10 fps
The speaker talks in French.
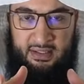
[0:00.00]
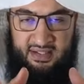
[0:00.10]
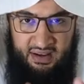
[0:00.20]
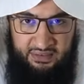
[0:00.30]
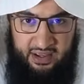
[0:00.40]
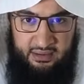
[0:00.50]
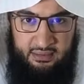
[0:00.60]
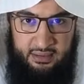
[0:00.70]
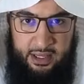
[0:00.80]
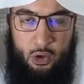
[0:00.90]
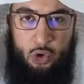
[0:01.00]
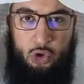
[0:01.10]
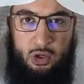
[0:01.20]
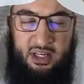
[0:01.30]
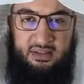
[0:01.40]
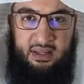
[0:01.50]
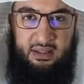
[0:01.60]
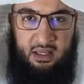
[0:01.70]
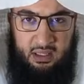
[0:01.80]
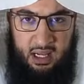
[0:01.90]
savaient et
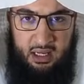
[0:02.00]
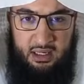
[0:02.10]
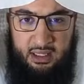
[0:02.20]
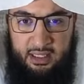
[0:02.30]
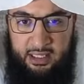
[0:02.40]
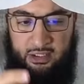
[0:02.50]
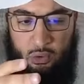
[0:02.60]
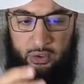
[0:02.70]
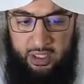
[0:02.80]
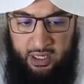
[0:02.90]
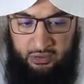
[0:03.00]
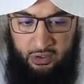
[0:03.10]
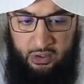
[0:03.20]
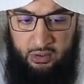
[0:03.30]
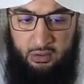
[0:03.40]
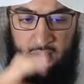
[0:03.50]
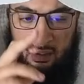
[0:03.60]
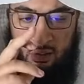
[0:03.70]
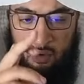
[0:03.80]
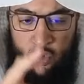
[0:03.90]
reconnaissaient qu'Allah était le créateur,
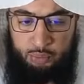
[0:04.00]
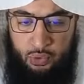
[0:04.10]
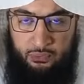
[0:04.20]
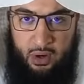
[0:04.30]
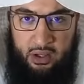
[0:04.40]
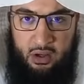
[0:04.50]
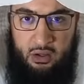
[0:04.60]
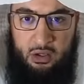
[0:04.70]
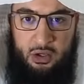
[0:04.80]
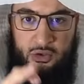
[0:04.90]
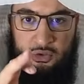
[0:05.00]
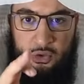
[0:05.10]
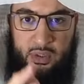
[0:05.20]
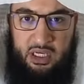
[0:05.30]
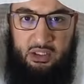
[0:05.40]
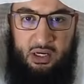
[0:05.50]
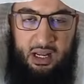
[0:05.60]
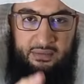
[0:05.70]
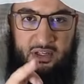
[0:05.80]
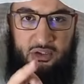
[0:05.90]
le pourvoyeur, celui qui donne
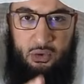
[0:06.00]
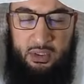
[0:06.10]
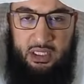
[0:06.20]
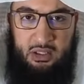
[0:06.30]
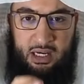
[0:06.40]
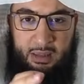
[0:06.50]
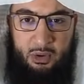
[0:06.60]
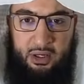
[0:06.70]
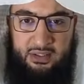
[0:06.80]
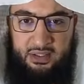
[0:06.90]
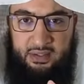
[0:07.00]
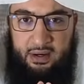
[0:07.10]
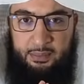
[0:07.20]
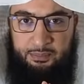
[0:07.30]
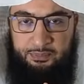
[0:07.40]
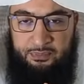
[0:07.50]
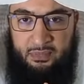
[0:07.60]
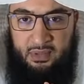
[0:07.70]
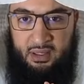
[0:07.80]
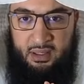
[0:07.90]
la vie, celui qui donne la mort, etc.
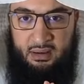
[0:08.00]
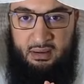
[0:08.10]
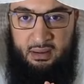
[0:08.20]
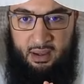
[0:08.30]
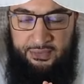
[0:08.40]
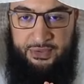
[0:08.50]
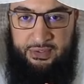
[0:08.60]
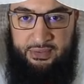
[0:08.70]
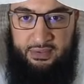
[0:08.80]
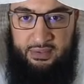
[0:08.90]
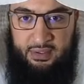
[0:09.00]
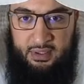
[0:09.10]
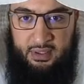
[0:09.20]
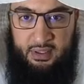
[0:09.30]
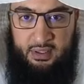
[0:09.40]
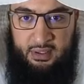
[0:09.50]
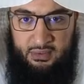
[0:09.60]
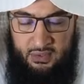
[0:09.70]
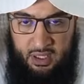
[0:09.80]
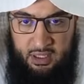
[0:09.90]
ça
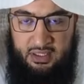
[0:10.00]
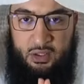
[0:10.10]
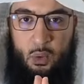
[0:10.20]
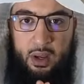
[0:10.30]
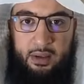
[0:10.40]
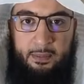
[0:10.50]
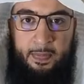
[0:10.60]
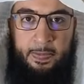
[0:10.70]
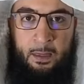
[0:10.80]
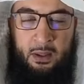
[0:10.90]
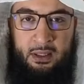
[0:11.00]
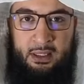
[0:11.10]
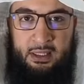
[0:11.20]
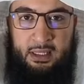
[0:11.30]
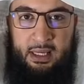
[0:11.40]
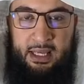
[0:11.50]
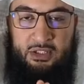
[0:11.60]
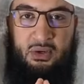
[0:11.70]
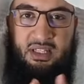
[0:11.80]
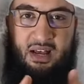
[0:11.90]
Ils y croyaient.
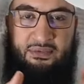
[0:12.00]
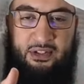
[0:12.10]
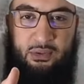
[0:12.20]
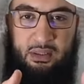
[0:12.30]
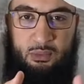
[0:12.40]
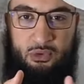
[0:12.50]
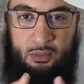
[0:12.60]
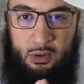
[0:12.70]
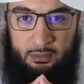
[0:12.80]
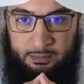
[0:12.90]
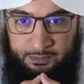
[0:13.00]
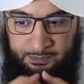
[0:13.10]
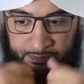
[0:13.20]
Est-ce que ça a fait d'eux des musulmans